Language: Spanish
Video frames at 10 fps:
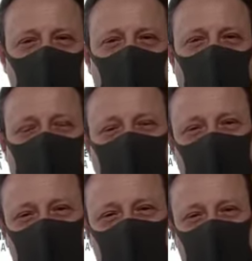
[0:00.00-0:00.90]
las
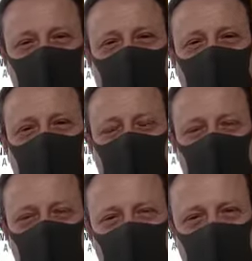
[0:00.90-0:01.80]
actividades
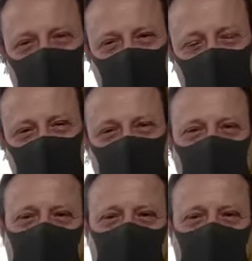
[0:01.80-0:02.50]
comerciales